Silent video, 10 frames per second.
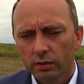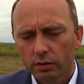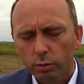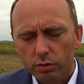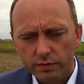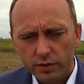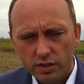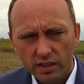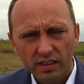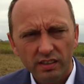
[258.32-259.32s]
no to
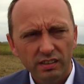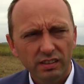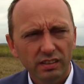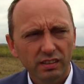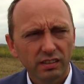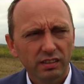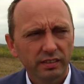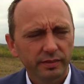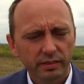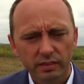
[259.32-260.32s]
oczywiście e,
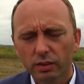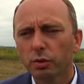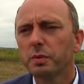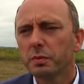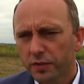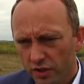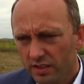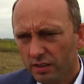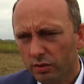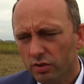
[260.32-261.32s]
robimy
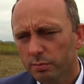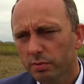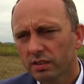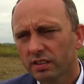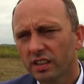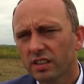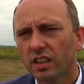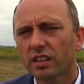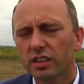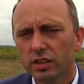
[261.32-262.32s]
wszystko, żeby tej
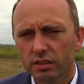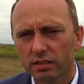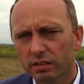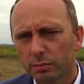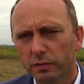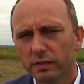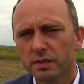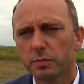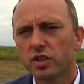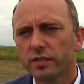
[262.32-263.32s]
takiej e,
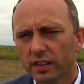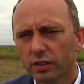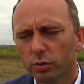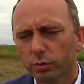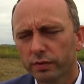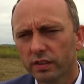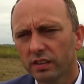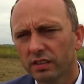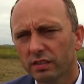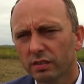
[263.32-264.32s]
powiedzmy żywej
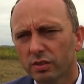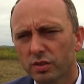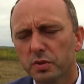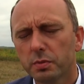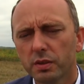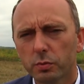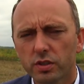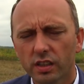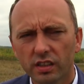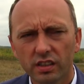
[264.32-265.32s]
gotówki, e, żebyśmy nie
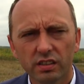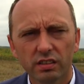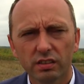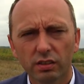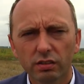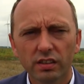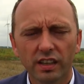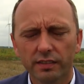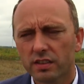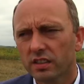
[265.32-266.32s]
musieli oddawać.